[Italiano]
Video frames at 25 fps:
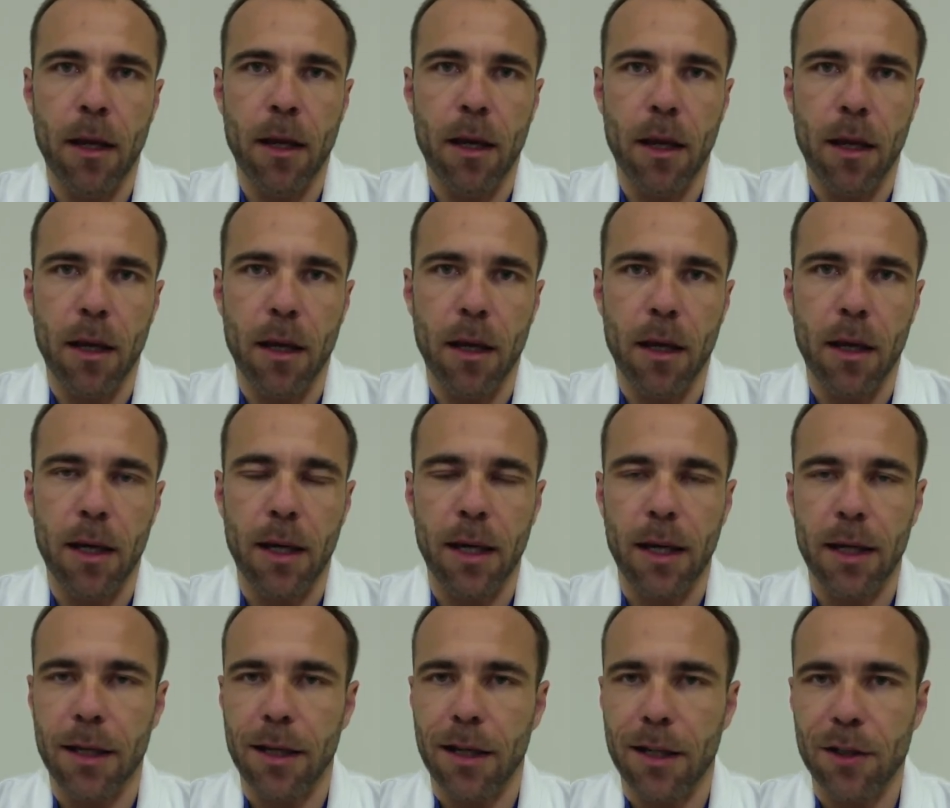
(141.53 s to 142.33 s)
eh,
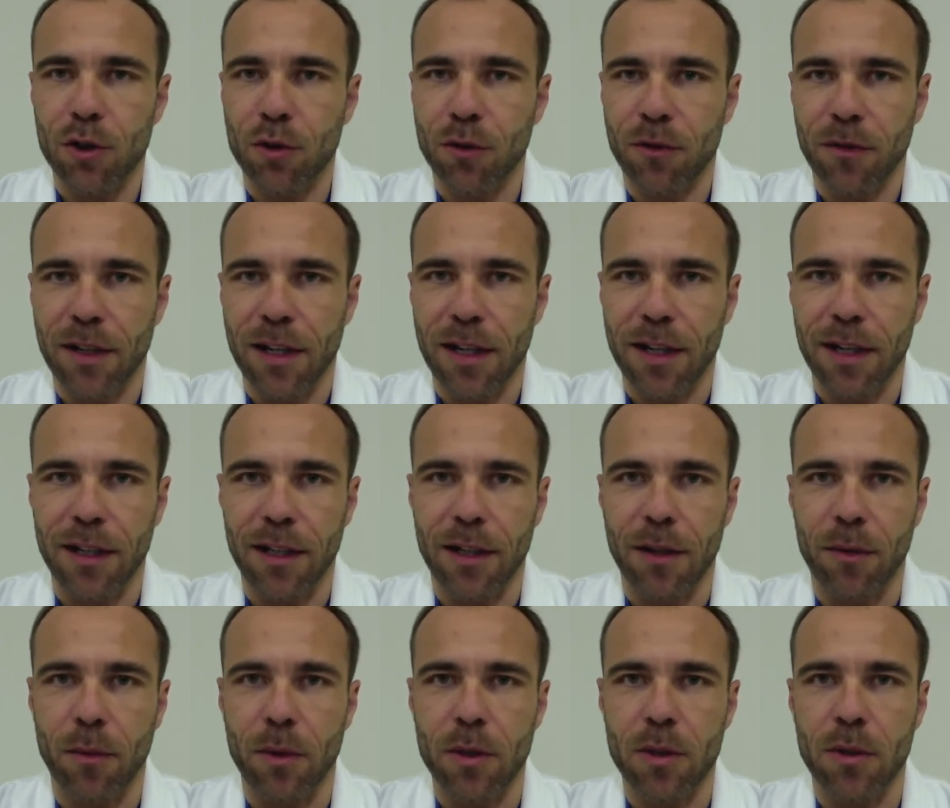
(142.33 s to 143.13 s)
regna sovrana
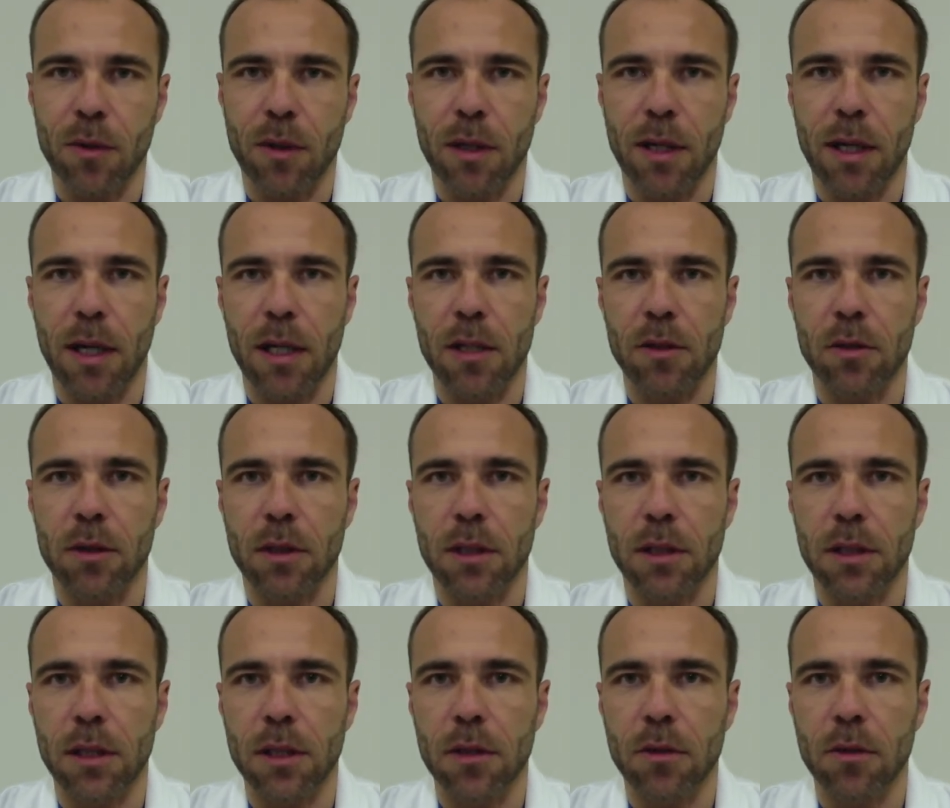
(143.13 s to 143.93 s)
anche in questo caso,
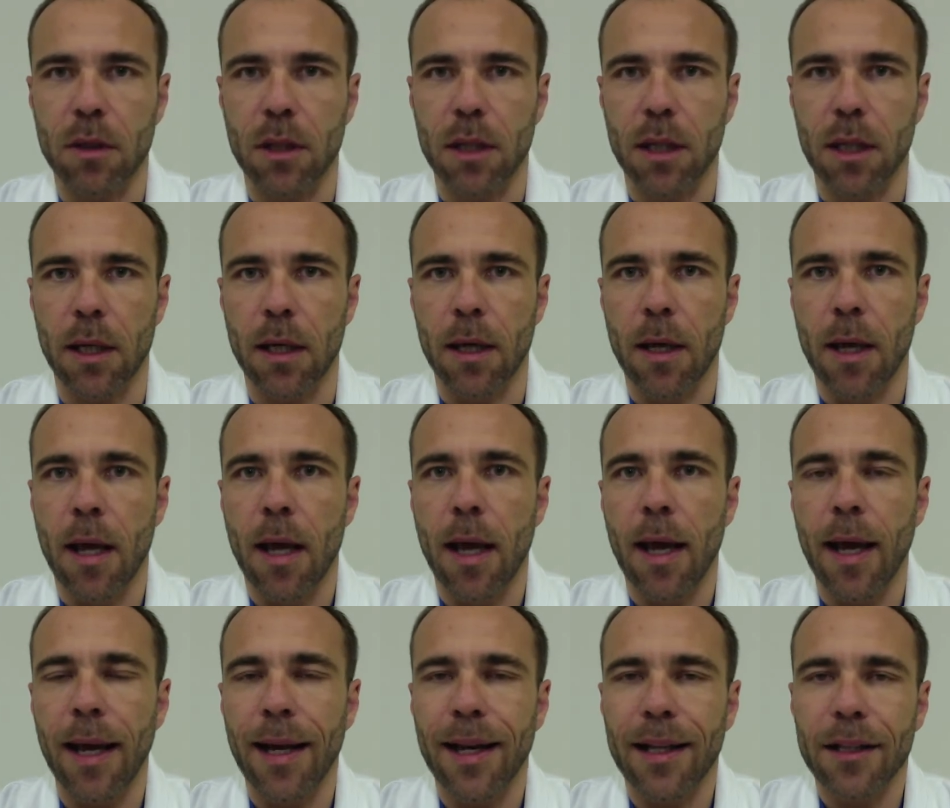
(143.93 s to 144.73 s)
nel senso che
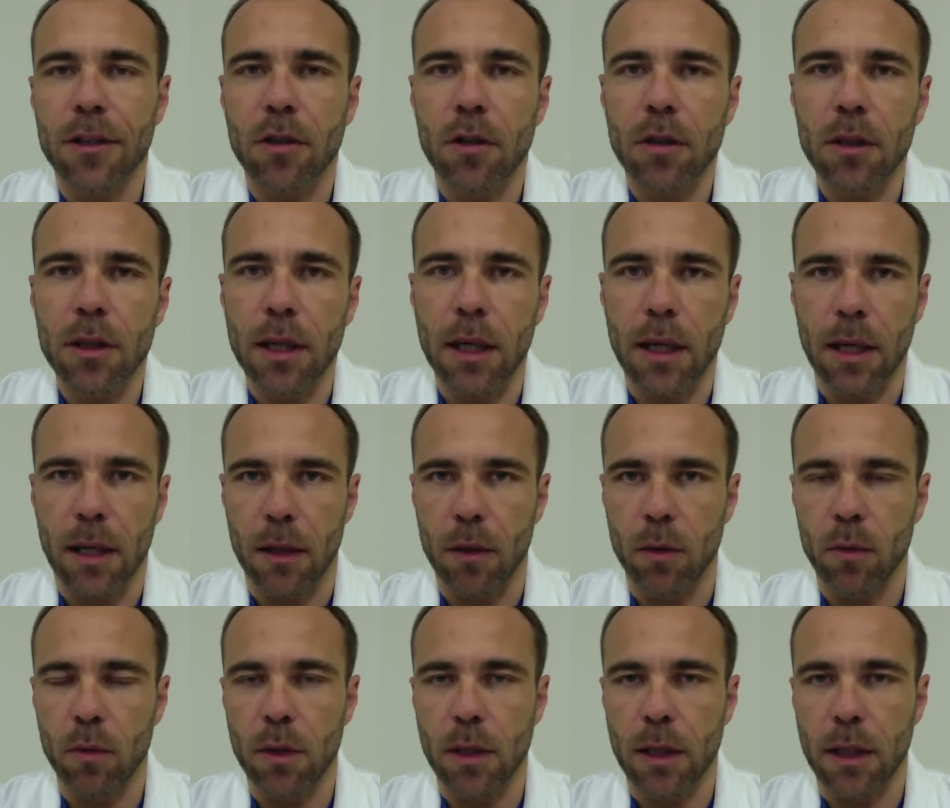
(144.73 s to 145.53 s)
è la donna
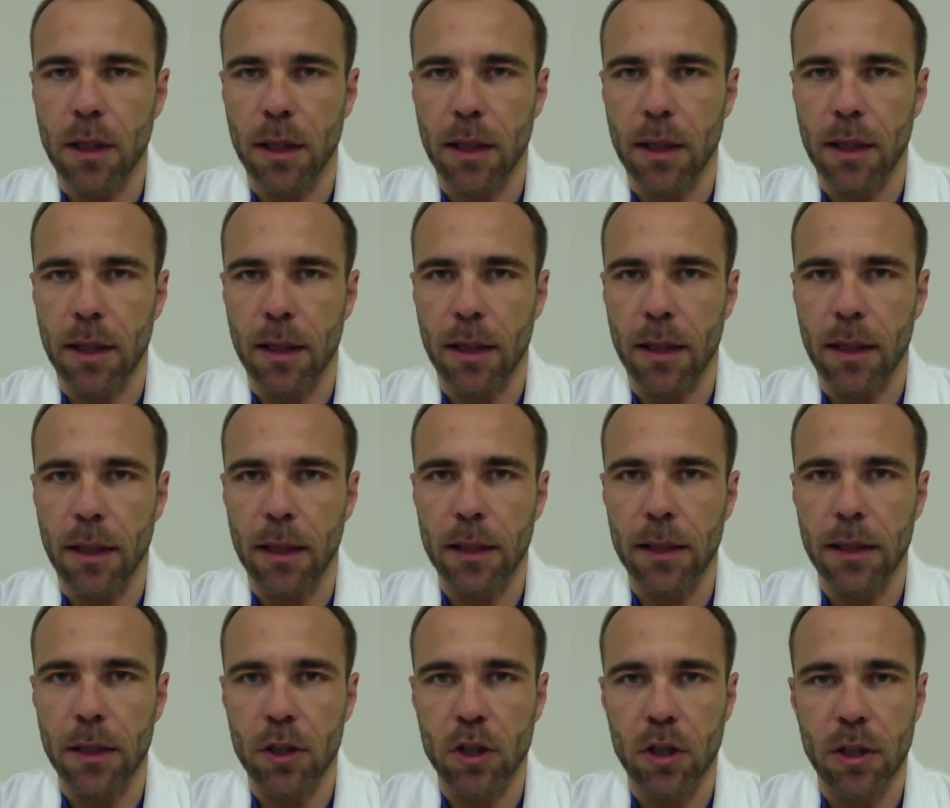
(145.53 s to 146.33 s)
l'unica a
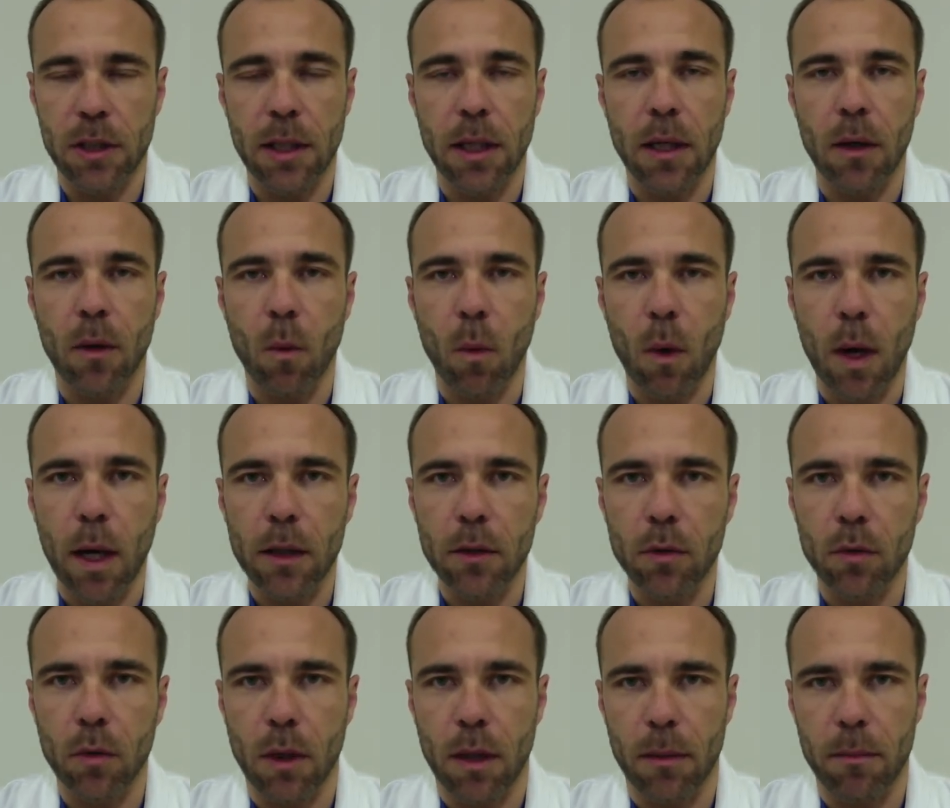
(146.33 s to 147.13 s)
decidere
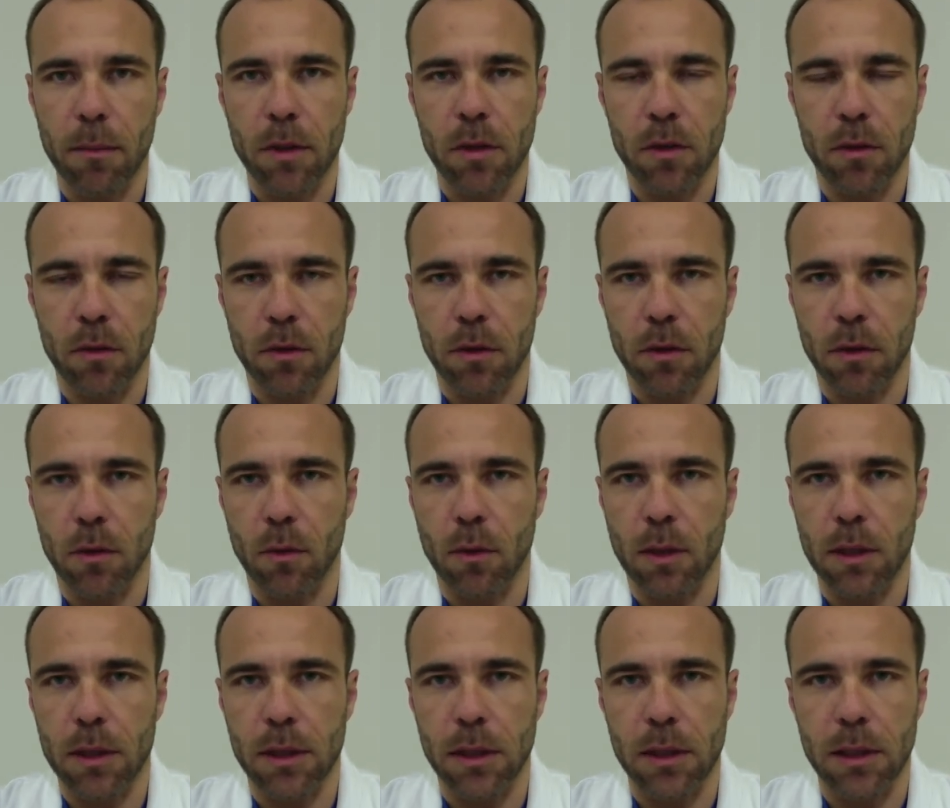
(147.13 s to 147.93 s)
quando ha bisogno di
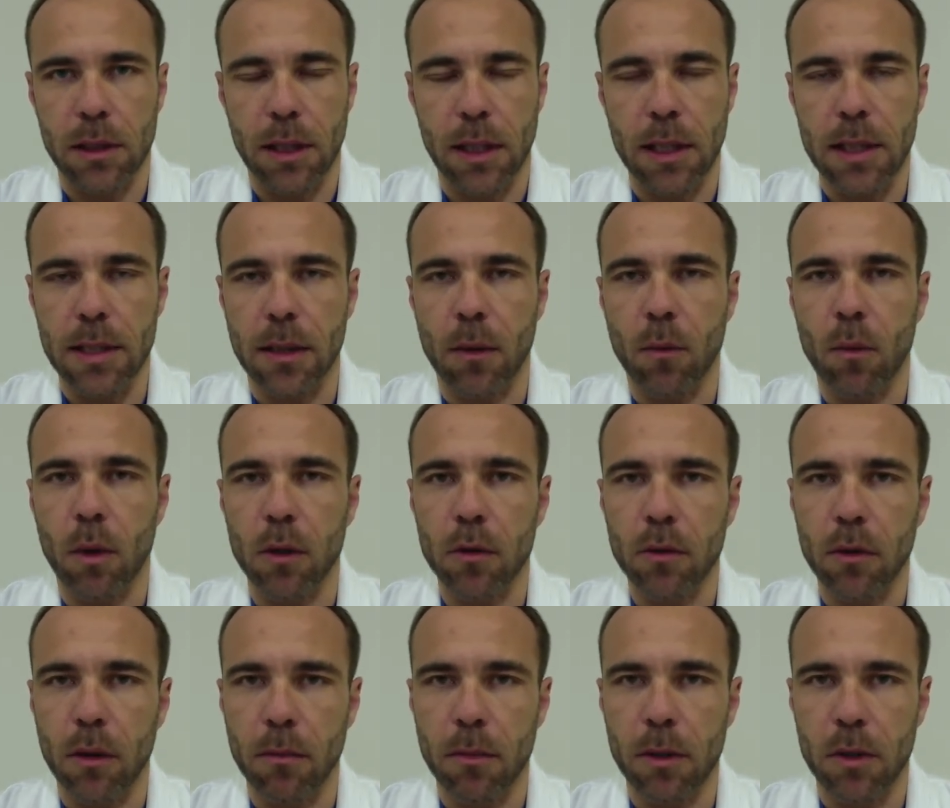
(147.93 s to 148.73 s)
un'assistenza,
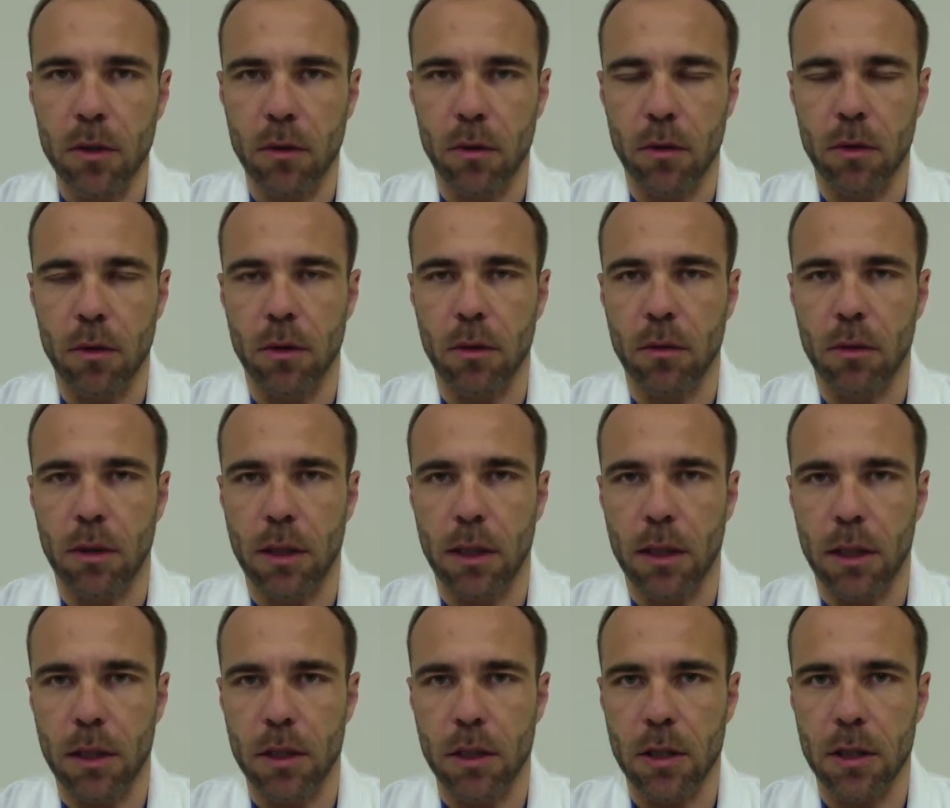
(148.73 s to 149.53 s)
quando ha bisogno di
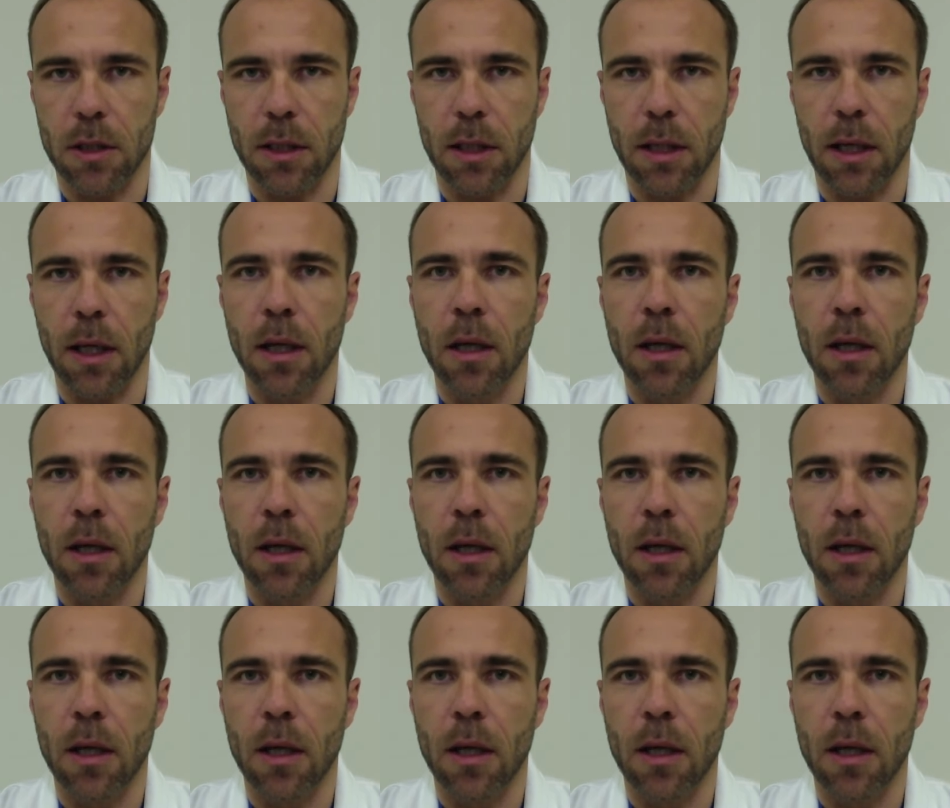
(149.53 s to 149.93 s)
un'analgesia.